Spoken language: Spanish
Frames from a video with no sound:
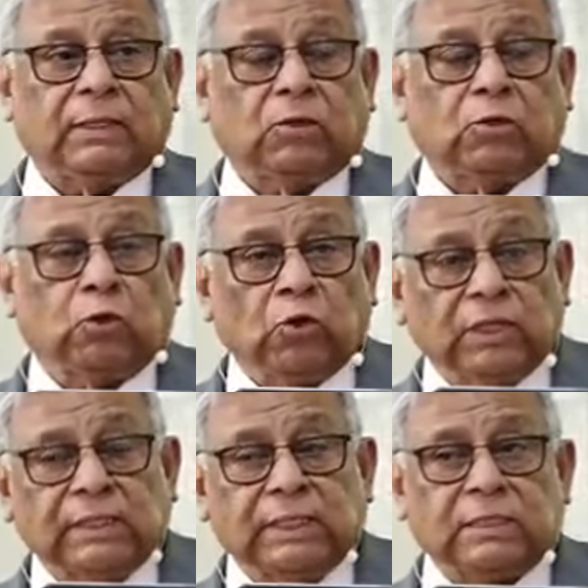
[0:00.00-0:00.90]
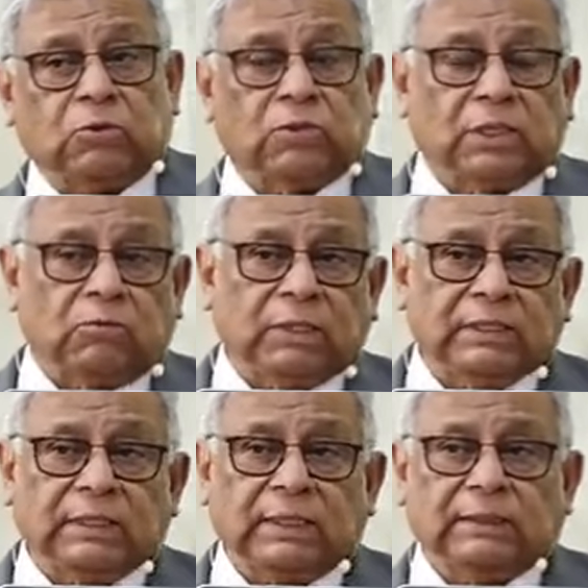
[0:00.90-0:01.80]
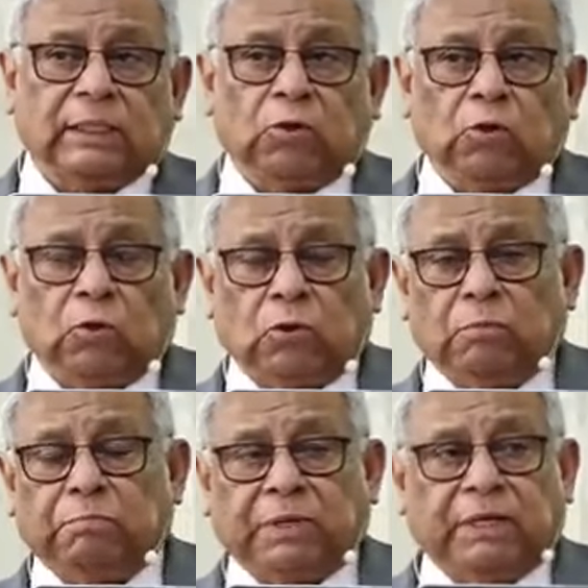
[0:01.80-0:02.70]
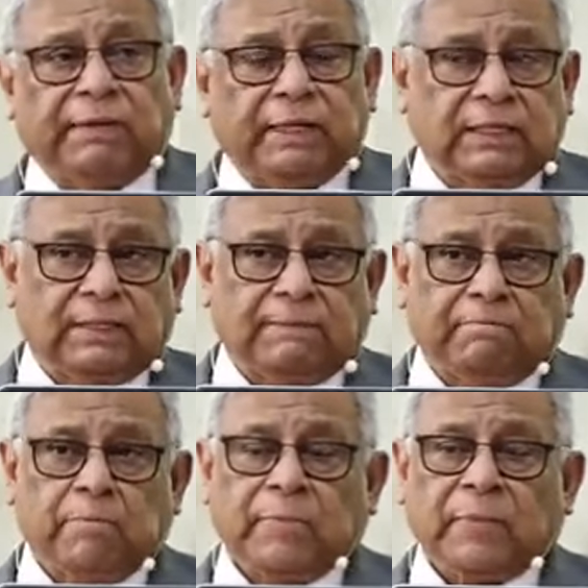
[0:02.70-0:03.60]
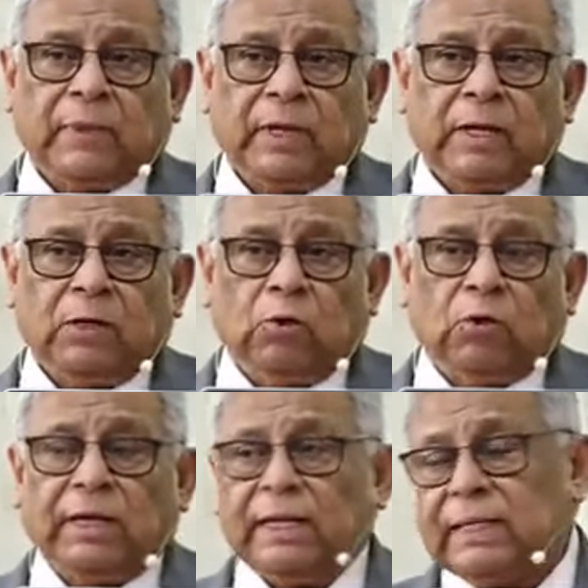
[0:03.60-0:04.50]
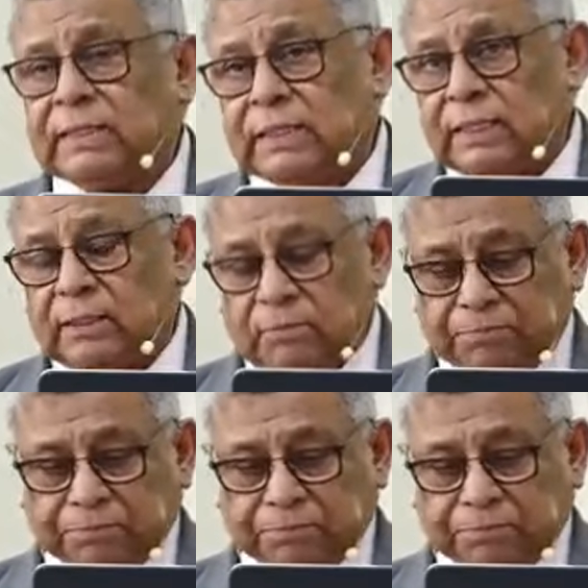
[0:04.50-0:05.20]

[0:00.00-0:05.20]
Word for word: todas las consecuencias de no prever lo que ha de hacer